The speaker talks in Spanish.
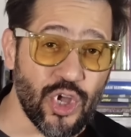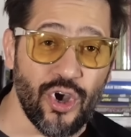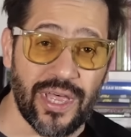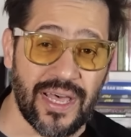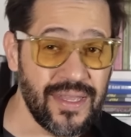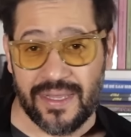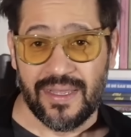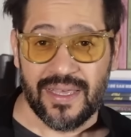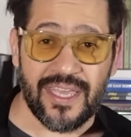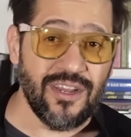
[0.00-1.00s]
toda
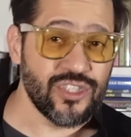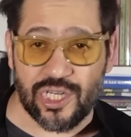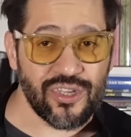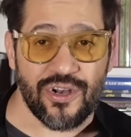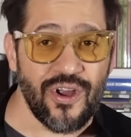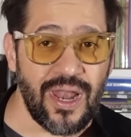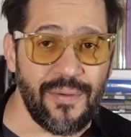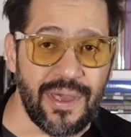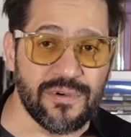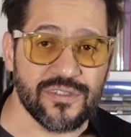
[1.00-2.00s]
y nosotros no la
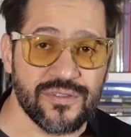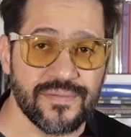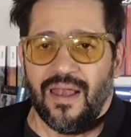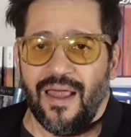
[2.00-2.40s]
vemos.